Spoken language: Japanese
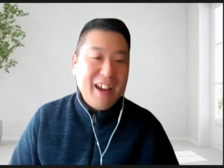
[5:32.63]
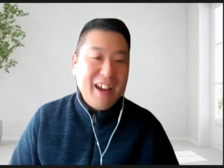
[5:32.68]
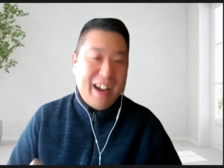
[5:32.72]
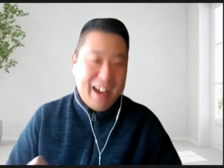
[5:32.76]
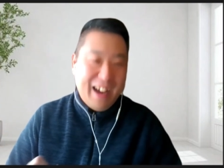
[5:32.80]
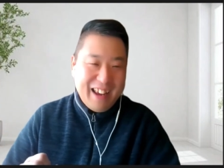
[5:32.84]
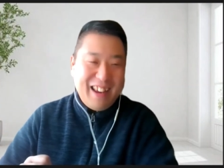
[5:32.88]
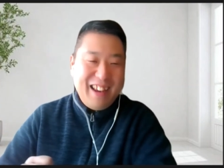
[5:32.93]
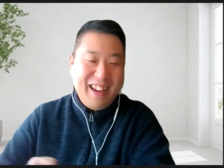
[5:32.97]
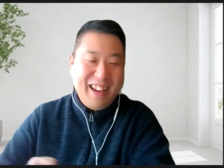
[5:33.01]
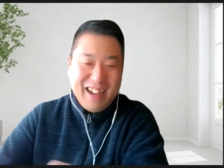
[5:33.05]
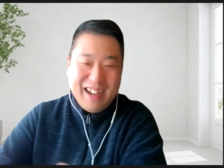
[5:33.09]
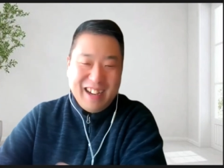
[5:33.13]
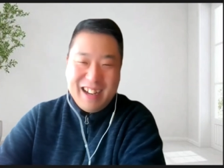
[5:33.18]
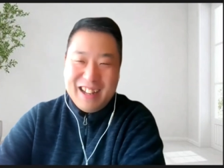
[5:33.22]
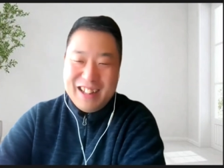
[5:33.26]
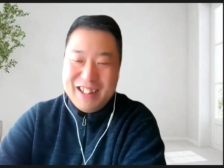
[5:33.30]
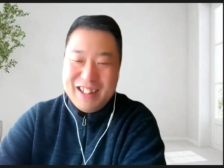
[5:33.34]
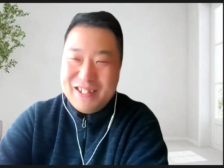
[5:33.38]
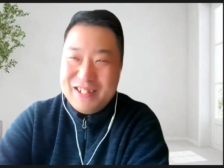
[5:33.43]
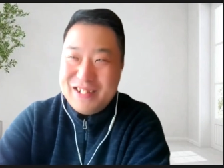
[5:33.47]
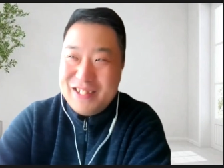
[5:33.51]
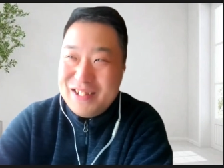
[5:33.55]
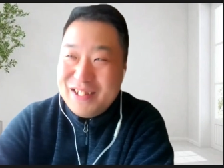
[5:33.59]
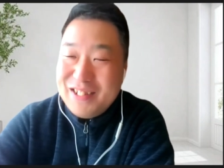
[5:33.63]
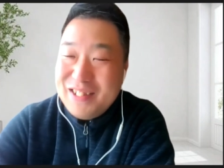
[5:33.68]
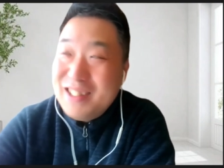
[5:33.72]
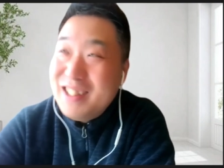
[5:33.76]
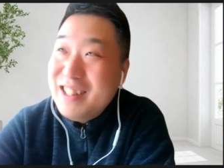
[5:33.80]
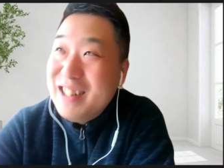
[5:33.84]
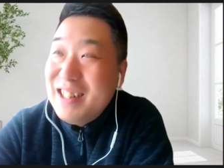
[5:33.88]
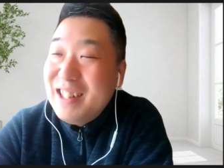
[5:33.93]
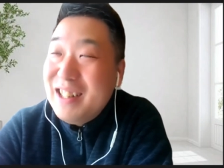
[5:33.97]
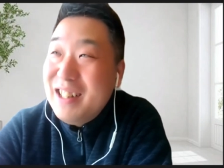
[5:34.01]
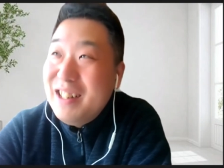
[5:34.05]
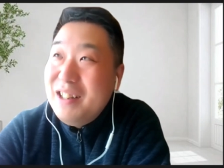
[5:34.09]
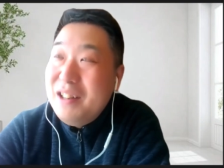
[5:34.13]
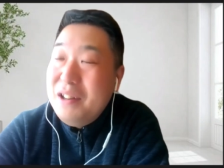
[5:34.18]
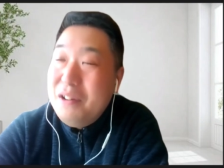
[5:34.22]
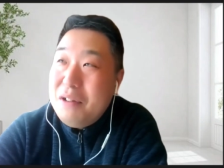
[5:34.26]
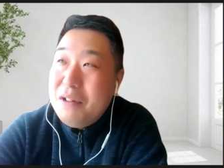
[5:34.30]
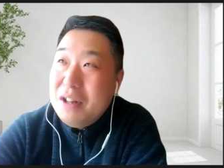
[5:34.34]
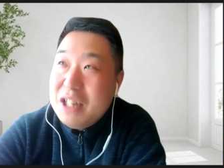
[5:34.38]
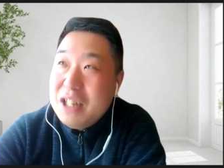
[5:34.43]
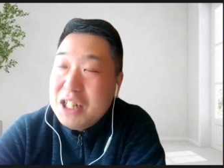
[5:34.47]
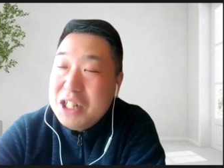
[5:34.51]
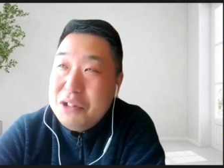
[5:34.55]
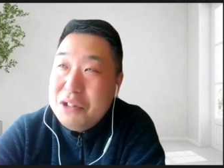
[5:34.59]
はい、あの
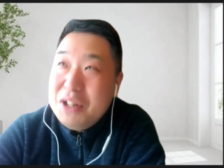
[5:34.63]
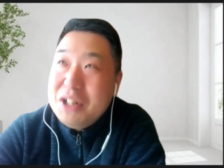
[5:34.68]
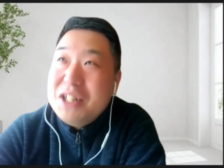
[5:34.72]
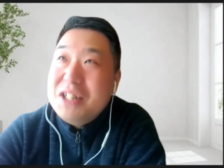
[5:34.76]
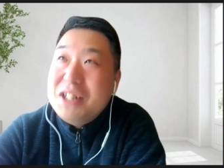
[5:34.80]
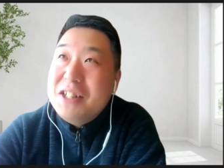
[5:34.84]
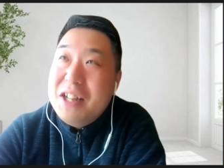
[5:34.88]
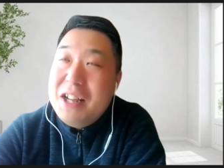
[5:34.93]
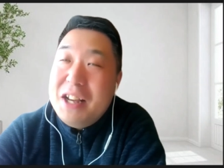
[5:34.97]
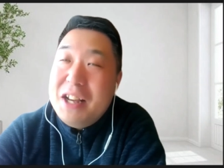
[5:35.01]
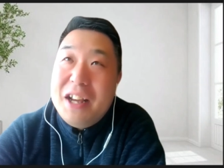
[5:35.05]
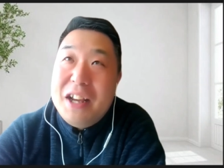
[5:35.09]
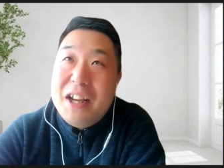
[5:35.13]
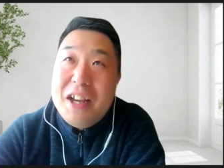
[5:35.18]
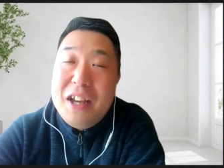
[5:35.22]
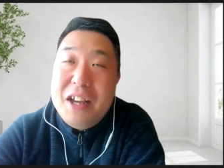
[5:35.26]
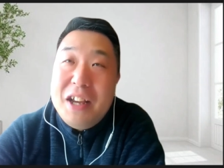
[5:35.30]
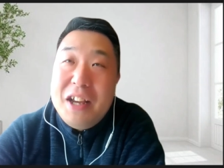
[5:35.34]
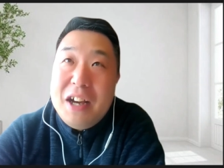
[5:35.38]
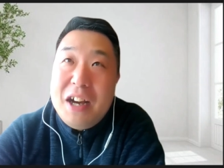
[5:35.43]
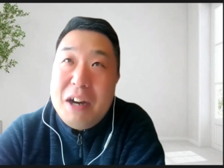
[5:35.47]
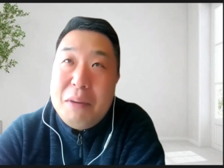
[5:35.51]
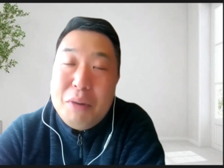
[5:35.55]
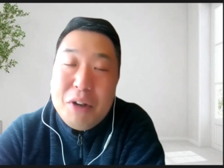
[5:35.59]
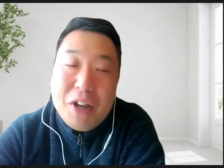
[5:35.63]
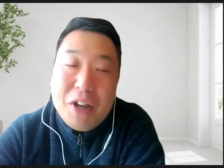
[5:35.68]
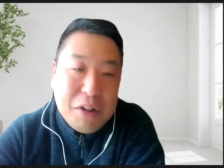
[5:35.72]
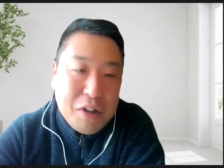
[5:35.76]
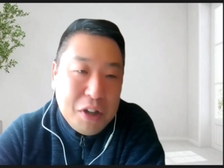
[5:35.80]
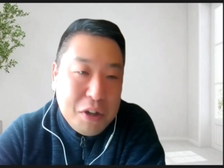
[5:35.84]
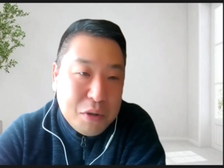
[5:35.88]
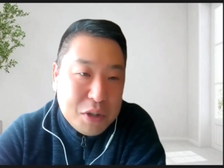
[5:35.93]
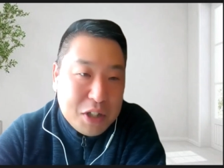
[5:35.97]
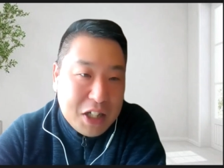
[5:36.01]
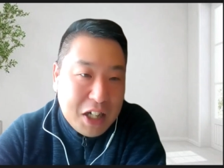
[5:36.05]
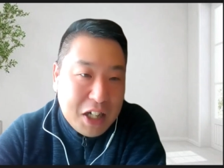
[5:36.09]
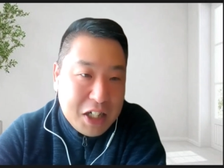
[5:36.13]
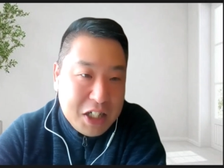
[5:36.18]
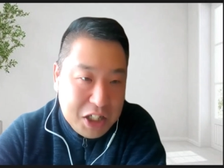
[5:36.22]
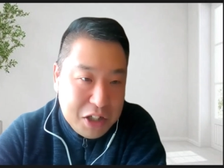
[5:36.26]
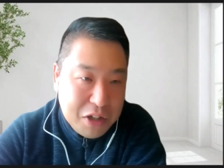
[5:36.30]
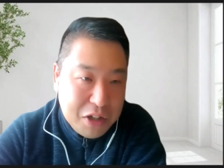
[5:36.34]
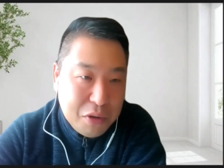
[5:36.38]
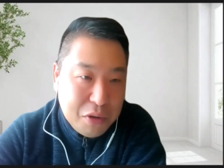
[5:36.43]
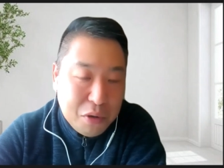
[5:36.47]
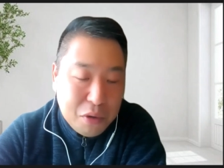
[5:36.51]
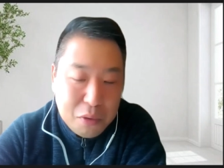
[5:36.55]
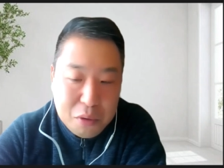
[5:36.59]
私はですね、青森県の弘前市と
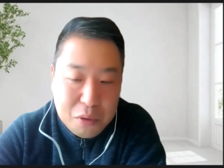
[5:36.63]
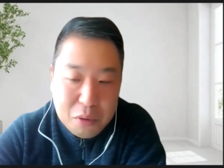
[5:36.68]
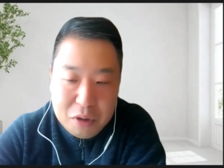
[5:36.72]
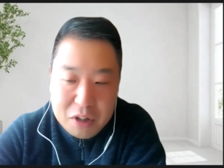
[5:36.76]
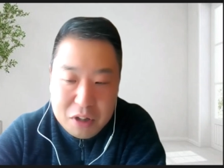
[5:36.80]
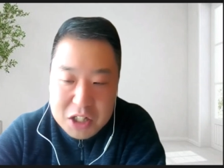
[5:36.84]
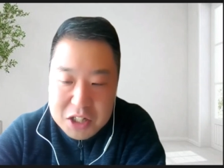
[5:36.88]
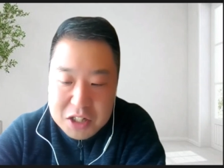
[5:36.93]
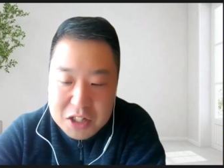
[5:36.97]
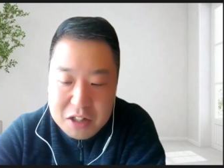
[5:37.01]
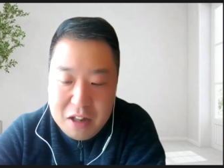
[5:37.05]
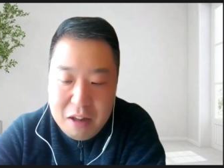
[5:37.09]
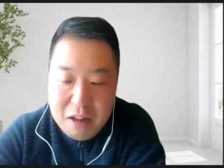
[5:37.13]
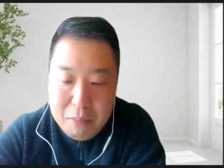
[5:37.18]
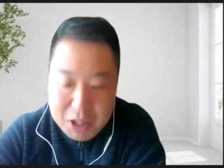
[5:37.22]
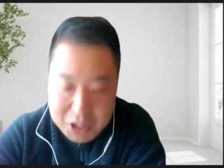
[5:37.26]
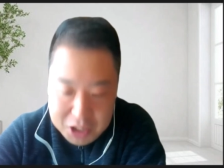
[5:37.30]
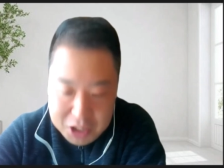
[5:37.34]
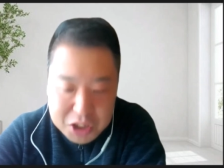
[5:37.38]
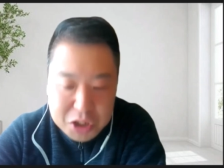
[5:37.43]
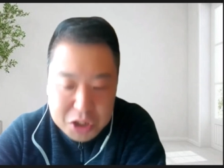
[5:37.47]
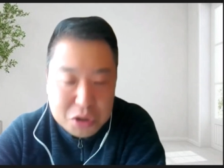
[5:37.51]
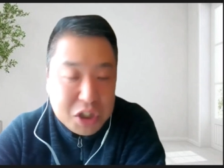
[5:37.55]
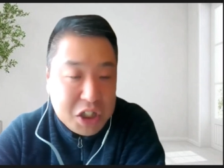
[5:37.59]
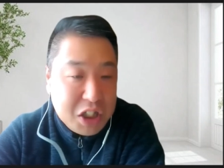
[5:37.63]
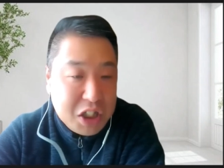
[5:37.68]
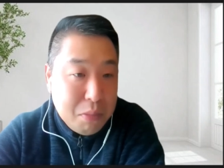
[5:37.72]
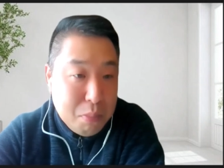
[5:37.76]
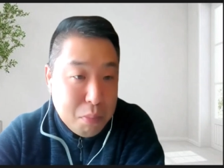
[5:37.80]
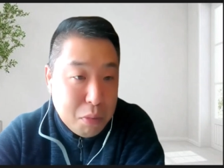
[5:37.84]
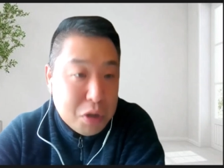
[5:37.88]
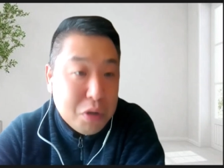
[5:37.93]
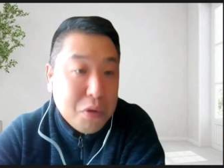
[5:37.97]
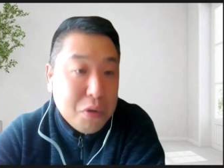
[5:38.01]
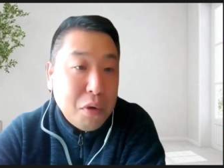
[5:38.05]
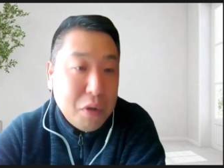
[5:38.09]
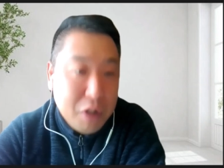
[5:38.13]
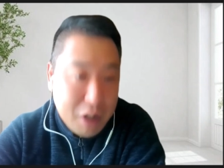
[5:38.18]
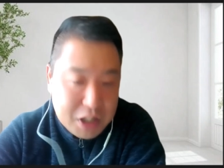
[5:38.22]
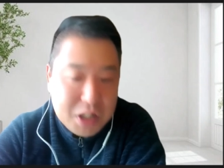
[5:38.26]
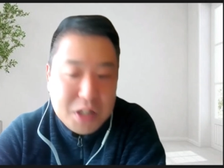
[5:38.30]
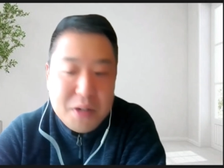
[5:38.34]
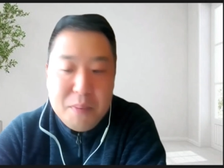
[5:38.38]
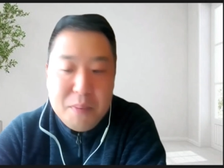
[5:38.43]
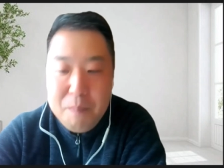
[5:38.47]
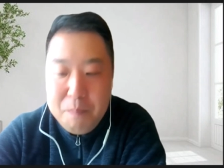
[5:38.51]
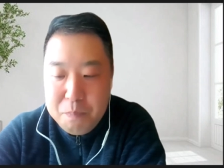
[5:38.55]
いうところに住んでます、出身もそうです。